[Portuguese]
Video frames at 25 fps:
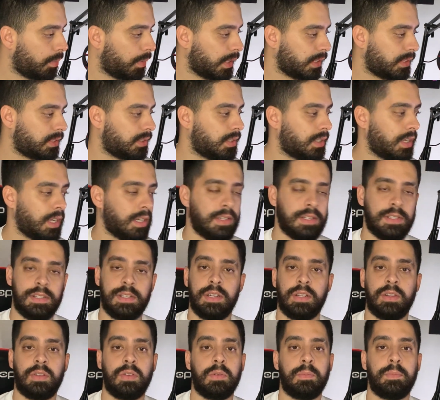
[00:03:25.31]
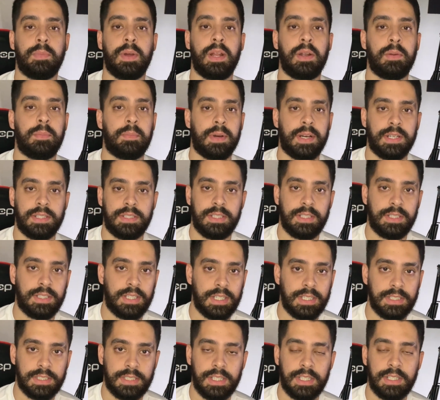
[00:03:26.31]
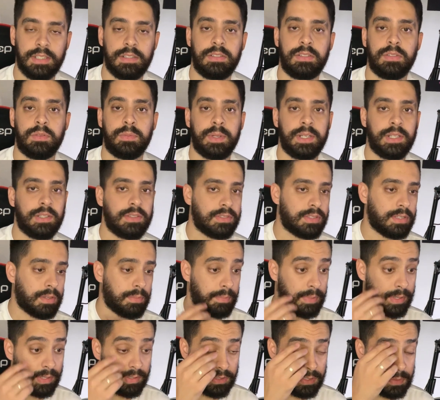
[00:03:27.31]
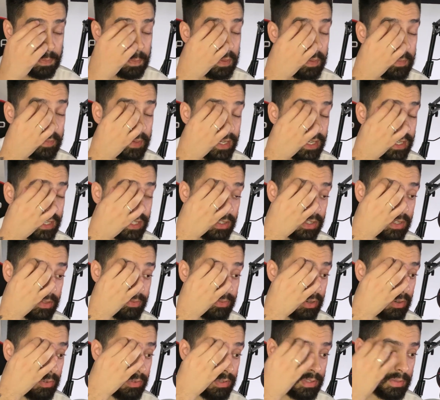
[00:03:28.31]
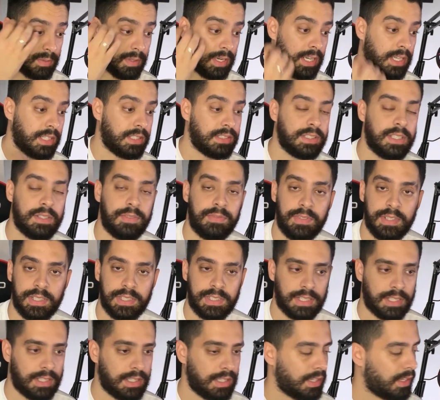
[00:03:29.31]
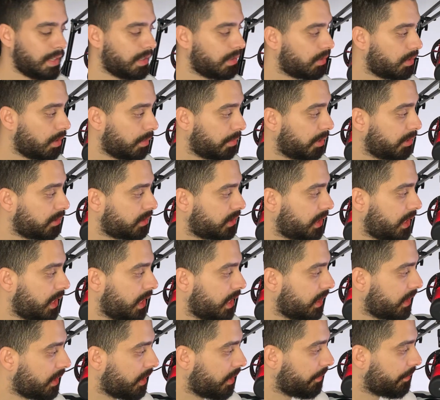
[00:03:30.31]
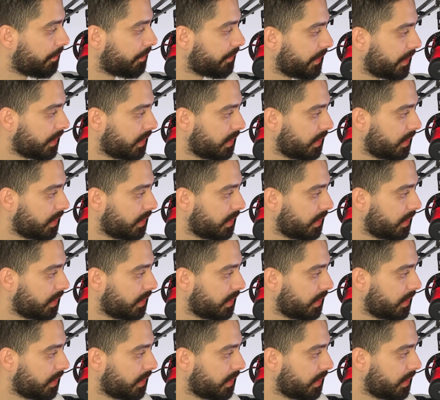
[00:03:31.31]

O Marcionado acertou um belo passe de três dedos e o Mendonça pegou de primeira, né? O Rafael fez uma grande defesa com a mão esquerda.